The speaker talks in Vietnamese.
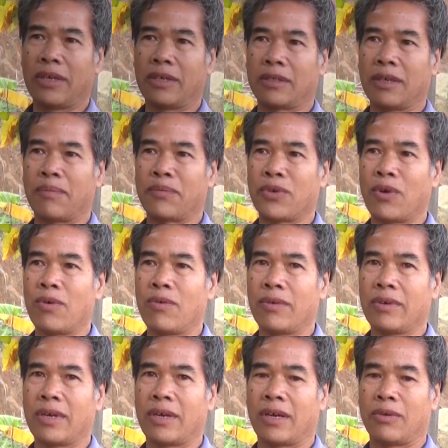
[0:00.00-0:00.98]
là tập
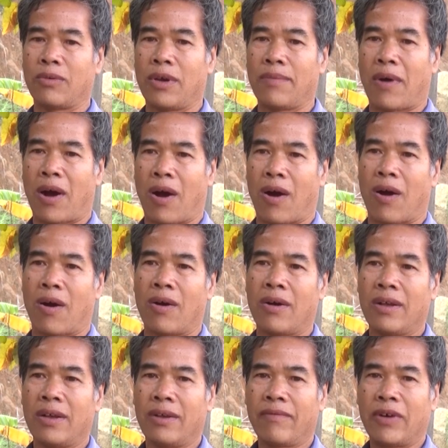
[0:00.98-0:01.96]
trung như là nuôi bò
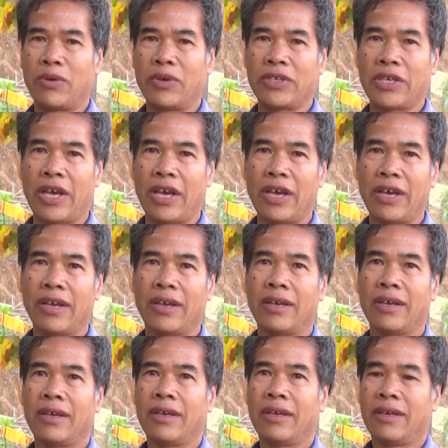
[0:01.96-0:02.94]
và nuôi dê.
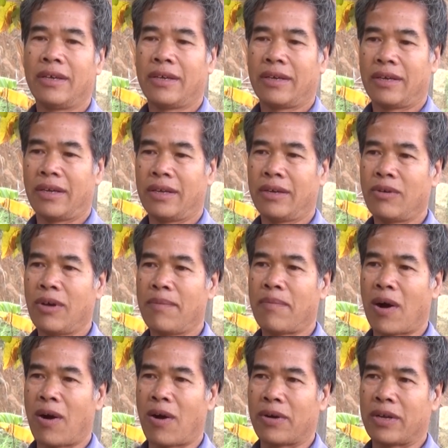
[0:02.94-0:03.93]
Đấy, nuôi
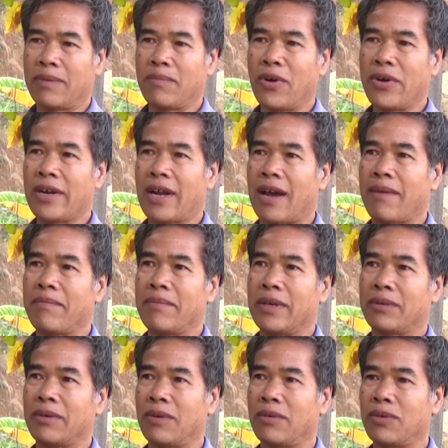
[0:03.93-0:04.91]
bò thì mỗi năm
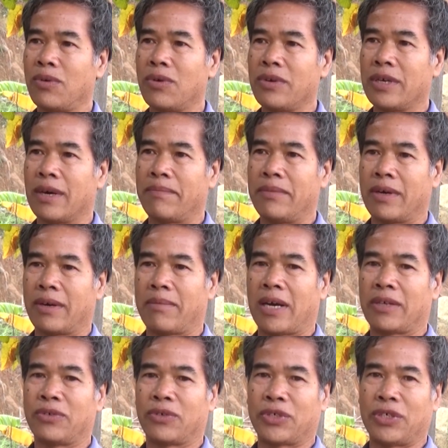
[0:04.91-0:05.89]
thì tôi cũng thu nhập được
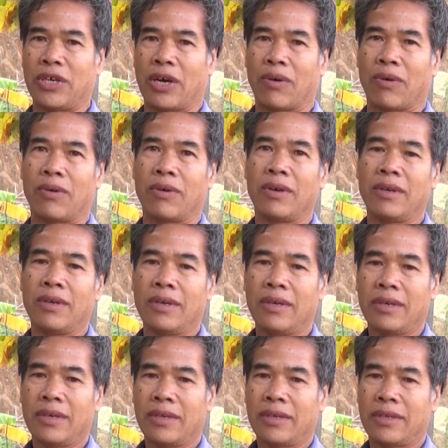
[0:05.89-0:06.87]
ba mươi triệu,
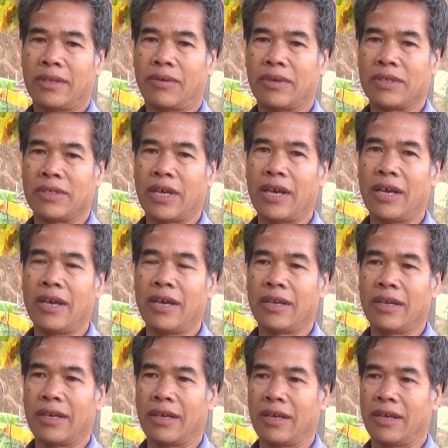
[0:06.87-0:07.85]
còn dê
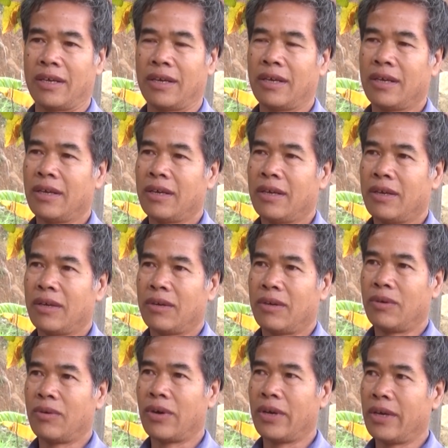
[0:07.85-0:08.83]
thì
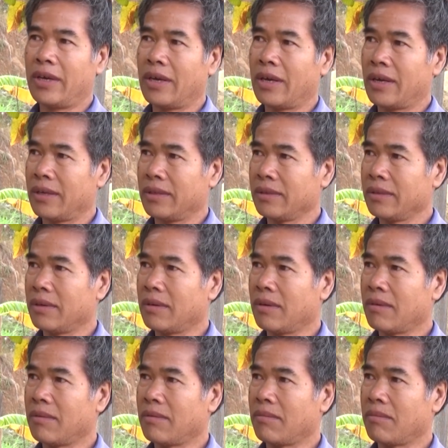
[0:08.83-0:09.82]
nuôi
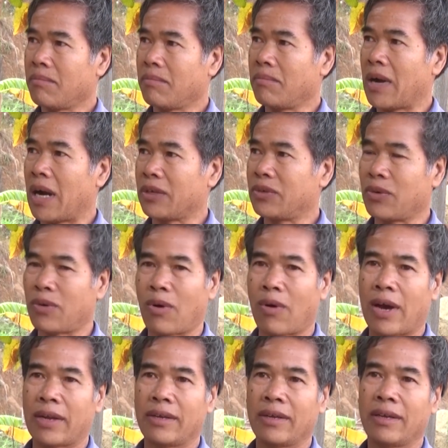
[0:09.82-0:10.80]
ba mươi
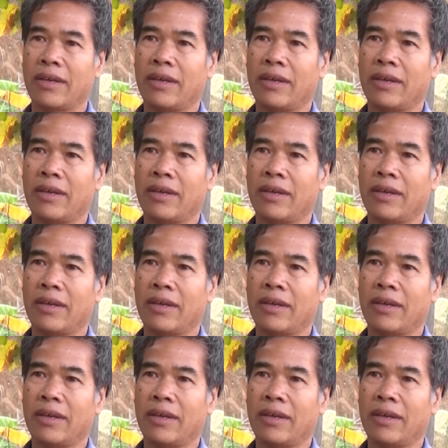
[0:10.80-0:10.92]
con,